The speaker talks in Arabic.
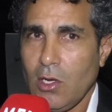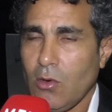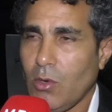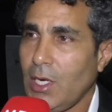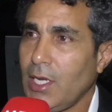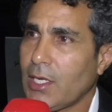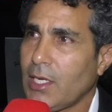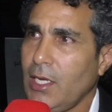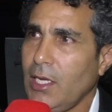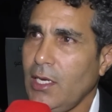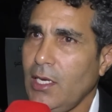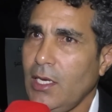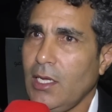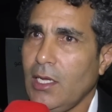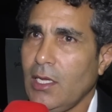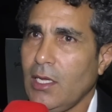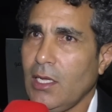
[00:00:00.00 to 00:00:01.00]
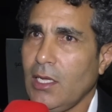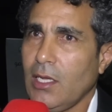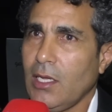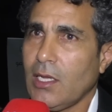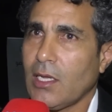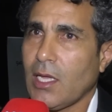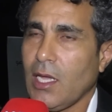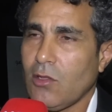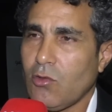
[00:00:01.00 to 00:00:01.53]
ولكن
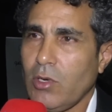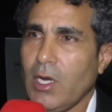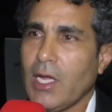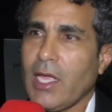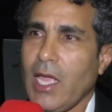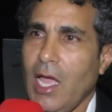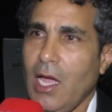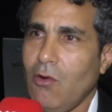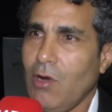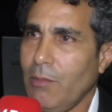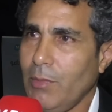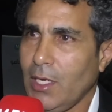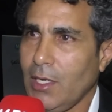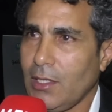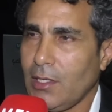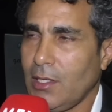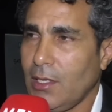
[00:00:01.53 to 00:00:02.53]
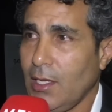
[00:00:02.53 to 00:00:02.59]
آه، كانت هناك عوامل